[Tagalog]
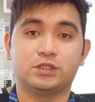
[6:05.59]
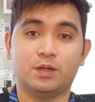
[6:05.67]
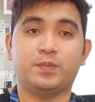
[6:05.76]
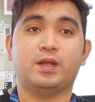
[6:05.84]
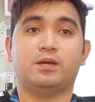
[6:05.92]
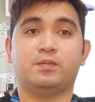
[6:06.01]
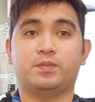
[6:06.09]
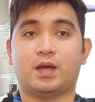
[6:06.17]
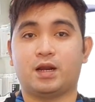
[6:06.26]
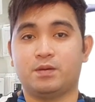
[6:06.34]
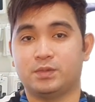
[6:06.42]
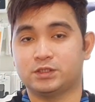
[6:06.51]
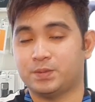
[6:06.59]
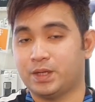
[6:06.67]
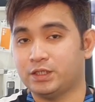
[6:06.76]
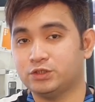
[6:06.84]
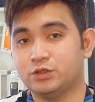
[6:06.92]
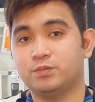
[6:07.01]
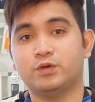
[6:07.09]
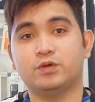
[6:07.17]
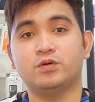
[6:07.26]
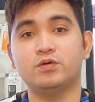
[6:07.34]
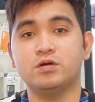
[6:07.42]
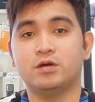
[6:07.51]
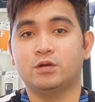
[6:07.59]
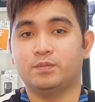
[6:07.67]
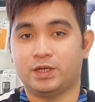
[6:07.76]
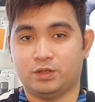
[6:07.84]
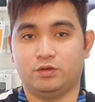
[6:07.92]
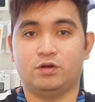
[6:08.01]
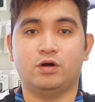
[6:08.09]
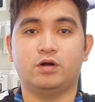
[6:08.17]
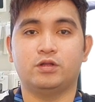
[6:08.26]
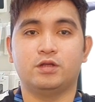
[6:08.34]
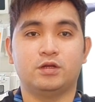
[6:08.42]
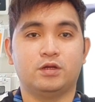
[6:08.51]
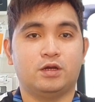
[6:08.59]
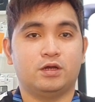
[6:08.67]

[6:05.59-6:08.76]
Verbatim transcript: Siyempre, para mas ma-enjoy mo yung panonood.